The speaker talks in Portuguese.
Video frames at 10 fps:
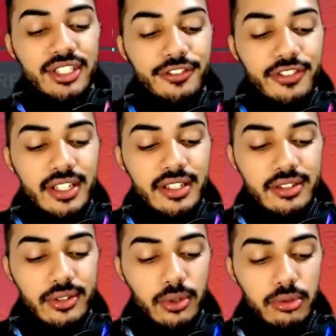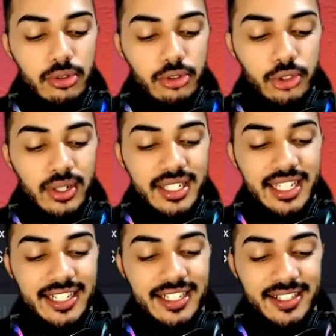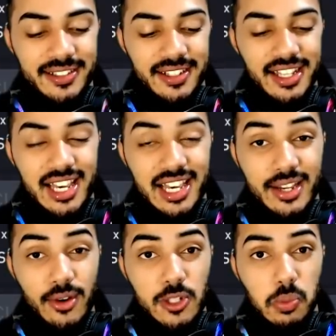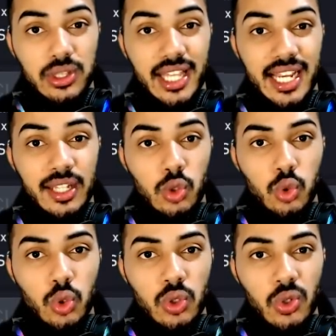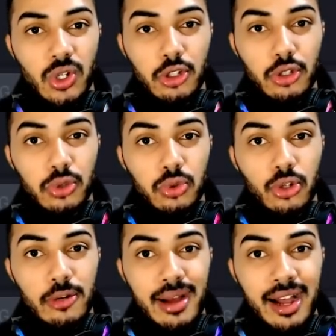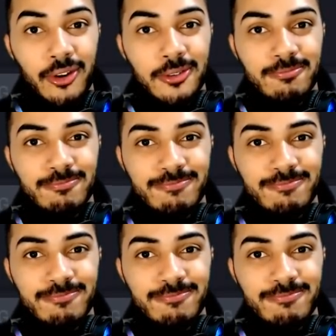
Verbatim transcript: difícil o joguinho aqui. Eu disputei aqui tudo no normal.